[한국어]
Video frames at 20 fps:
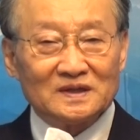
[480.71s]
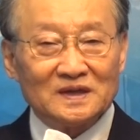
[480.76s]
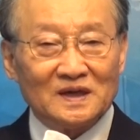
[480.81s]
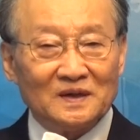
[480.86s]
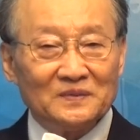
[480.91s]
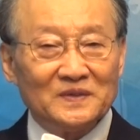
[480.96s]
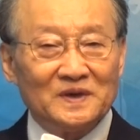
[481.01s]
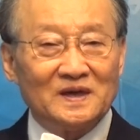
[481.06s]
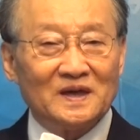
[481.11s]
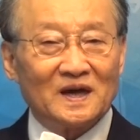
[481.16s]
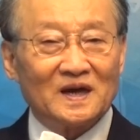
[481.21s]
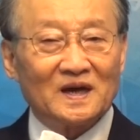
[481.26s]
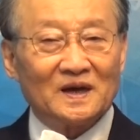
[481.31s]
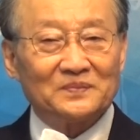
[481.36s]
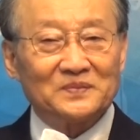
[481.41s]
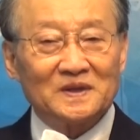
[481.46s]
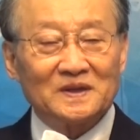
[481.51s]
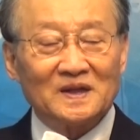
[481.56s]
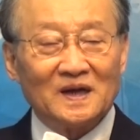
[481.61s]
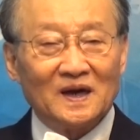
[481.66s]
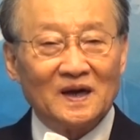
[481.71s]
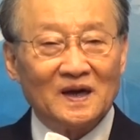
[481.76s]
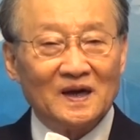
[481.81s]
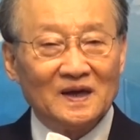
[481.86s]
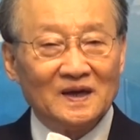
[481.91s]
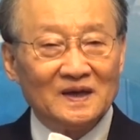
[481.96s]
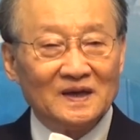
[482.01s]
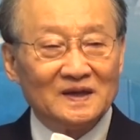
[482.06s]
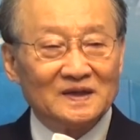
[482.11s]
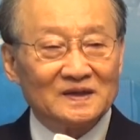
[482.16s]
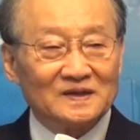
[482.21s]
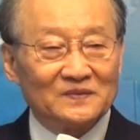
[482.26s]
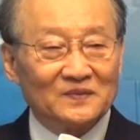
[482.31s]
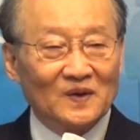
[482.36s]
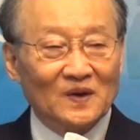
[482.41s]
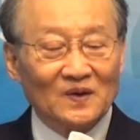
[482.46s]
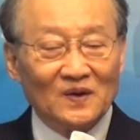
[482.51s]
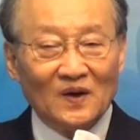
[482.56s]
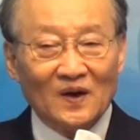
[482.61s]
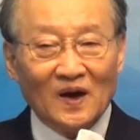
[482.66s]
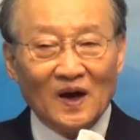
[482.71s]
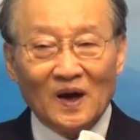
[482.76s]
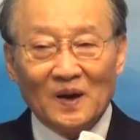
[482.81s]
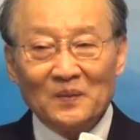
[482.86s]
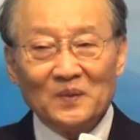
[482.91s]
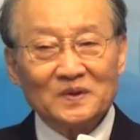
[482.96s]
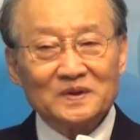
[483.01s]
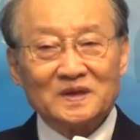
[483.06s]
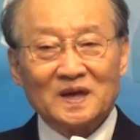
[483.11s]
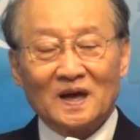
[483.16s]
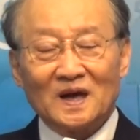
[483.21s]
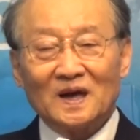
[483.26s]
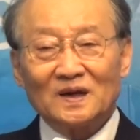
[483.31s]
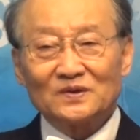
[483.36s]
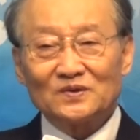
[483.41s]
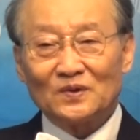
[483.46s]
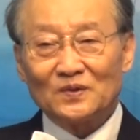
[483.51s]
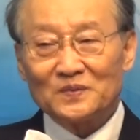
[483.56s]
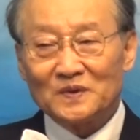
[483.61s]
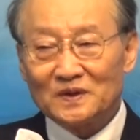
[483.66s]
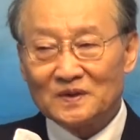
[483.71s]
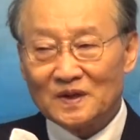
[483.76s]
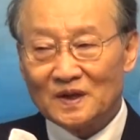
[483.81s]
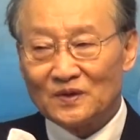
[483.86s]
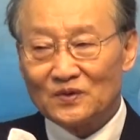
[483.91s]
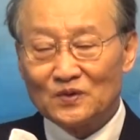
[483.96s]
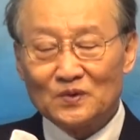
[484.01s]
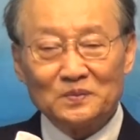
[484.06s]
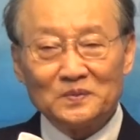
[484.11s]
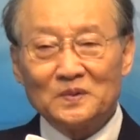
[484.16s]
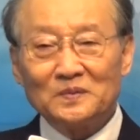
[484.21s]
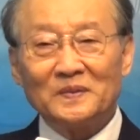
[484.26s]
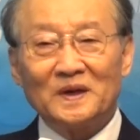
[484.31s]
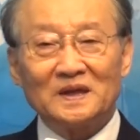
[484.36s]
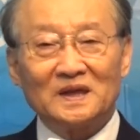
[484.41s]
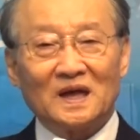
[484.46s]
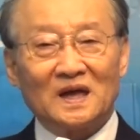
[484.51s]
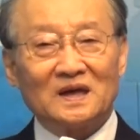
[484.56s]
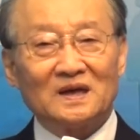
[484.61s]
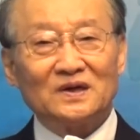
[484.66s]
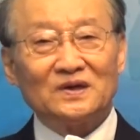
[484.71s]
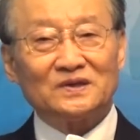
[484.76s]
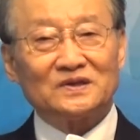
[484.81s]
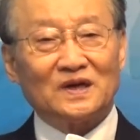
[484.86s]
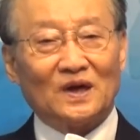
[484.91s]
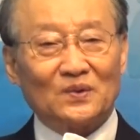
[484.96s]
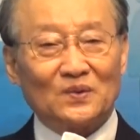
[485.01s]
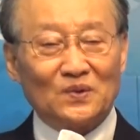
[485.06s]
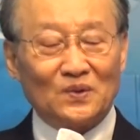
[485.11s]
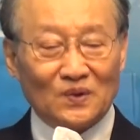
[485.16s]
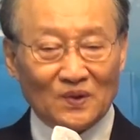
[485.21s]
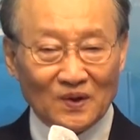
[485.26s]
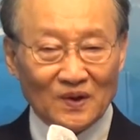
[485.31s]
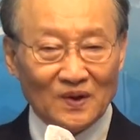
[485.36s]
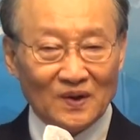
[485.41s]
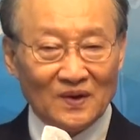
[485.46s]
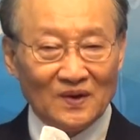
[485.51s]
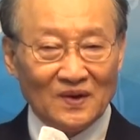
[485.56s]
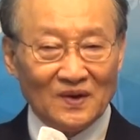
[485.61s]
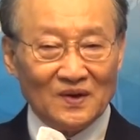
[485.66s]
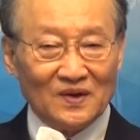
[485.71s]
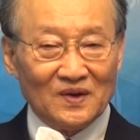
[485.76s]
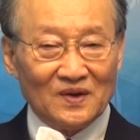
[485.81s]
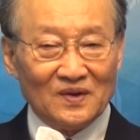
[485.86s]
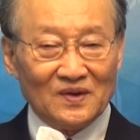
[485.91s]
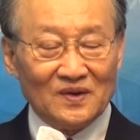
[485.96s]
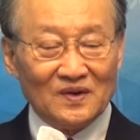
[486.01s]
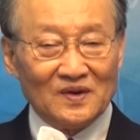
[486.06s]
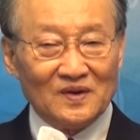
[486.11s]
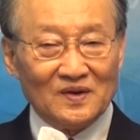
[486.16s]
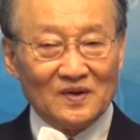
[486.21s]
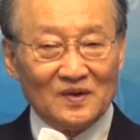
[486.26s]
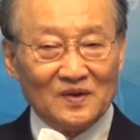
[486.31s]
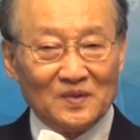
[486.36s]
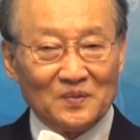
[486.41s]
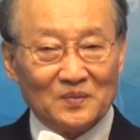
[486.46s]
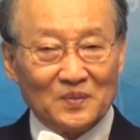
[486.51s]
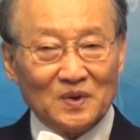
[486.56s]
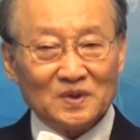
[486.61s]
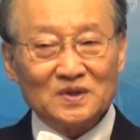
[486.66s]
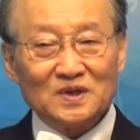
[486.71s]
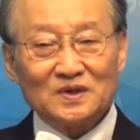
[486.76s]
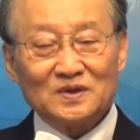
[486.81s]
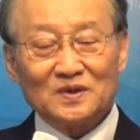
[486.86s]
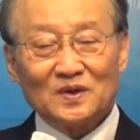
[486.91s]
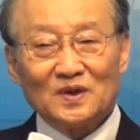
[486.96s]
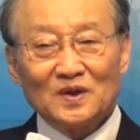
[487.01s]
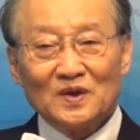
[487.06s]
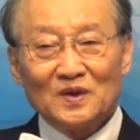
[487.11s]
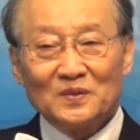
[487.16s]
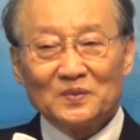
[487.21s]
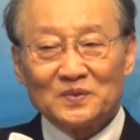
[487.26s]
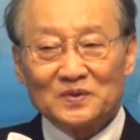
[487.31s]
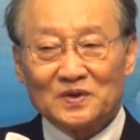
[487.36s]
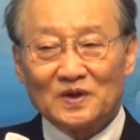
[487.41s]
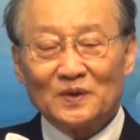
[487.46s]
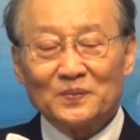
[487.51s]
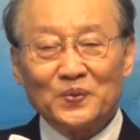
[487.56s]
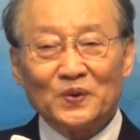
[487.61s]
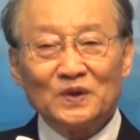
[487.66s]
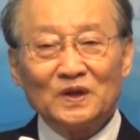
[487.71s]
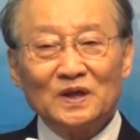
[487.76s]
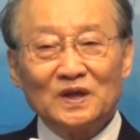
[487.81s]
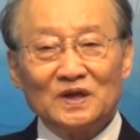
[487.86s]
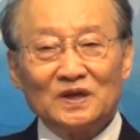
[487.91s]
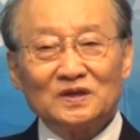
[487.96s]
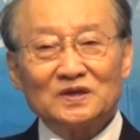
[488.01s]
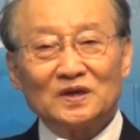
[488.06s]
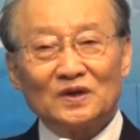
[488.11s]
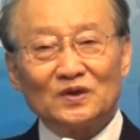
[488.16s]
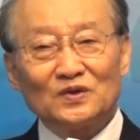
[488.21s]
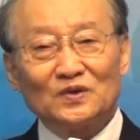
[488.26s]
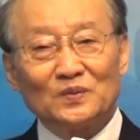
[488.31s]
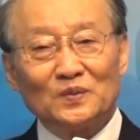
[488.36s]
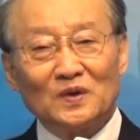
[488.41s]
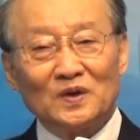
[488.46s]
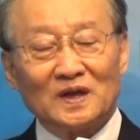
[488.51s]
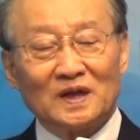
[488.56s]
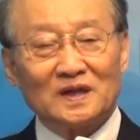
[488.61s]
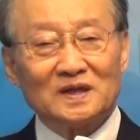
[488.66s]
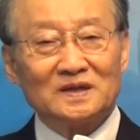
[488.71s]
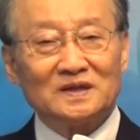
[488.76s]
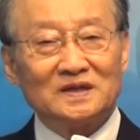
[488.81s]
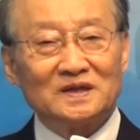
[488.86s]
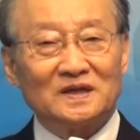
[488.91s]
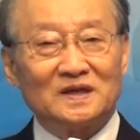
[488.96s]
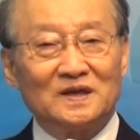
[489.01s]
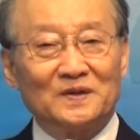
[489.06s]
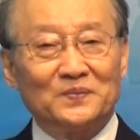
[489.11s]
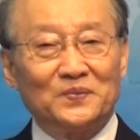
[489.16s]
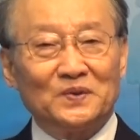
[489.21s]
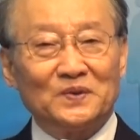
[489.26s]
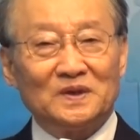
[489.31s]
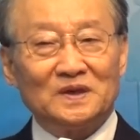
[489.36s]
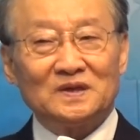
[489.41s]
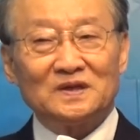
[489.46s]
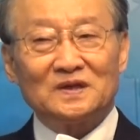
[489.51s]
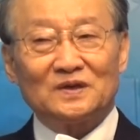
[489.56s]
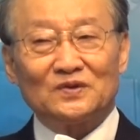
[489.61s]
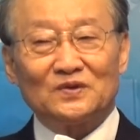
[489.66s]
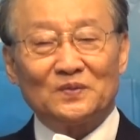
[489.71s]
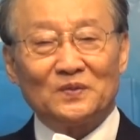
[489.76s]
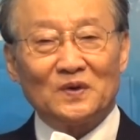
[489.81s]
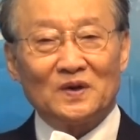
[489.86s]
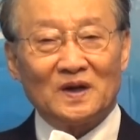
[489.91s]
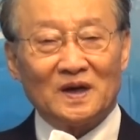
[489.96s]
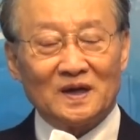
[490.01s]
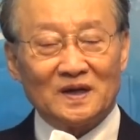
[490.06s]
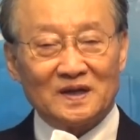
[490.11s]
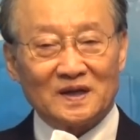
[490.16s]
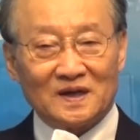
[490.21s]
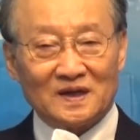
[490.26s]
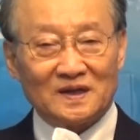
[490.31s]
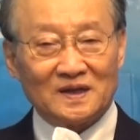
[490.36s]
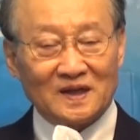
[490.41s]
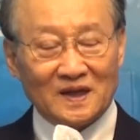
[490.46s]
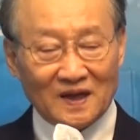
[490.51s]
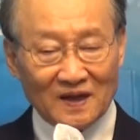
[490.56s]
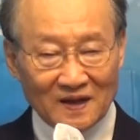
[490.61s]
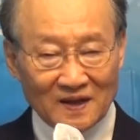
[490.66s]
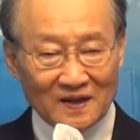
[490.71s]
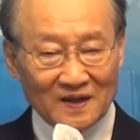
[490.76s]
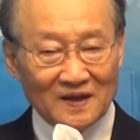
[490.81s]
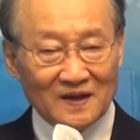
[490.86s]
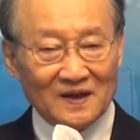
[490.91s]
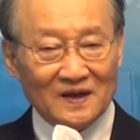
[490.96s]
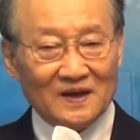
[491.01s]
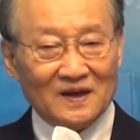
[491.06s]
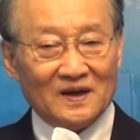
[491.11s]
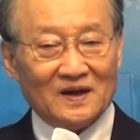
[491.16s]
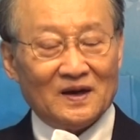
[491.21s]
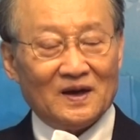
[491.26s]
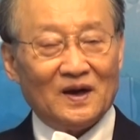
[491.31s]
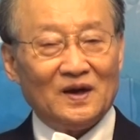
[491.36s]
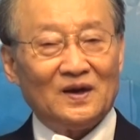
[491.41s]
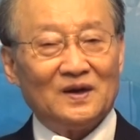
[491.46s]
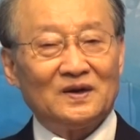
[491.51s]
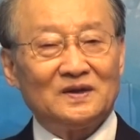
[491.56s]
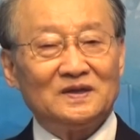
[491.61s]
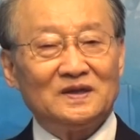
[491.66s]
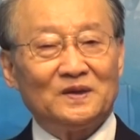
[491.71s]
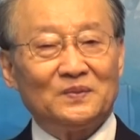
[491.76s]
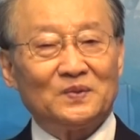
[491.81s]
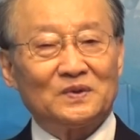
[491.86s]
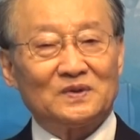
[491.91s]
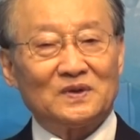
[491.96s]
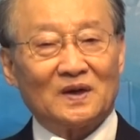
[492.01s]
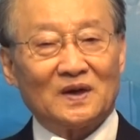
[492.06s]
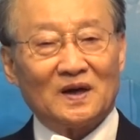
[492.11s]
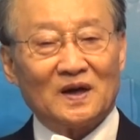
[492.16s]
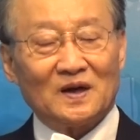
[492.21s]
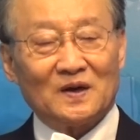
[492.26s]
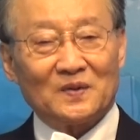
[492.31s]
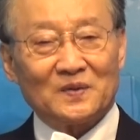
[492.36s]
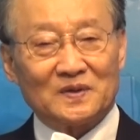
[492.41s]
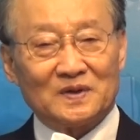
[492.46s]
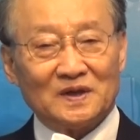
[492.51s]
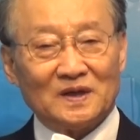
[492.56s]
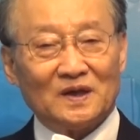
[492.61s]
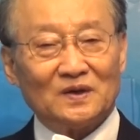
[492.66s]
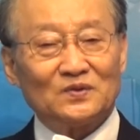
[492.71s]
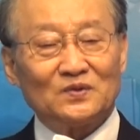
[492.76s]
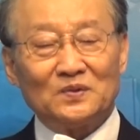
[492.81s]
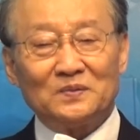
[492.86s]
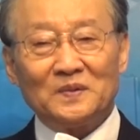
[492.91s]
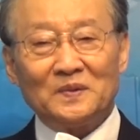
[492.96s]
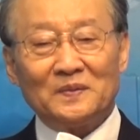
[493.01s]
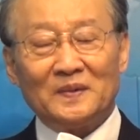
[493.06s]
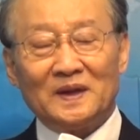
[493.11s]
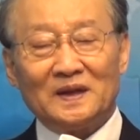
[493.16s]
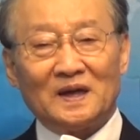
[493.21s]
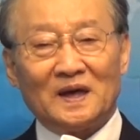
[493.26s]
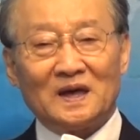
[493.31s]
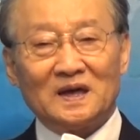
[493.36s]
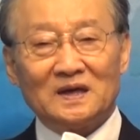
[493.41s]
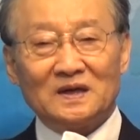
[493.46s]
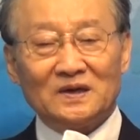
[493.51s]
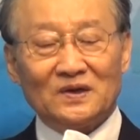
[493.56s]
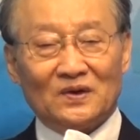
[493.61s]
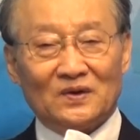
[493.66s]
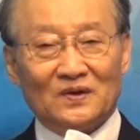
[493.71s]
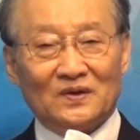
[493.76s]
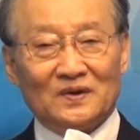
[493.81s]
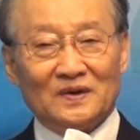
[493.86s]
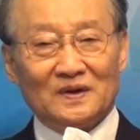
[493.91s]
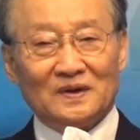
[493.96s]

참 희한합니다. 정말로 아무 생각도 없는데 눈물만 나는 거예요 자꾸. 무슨 슬픈 일이 있어 눈물 나든지 기쁜 일이 있어 눈물 나야 되는데 아 언제부턴가는 그냥 눈물만 나는 거예요.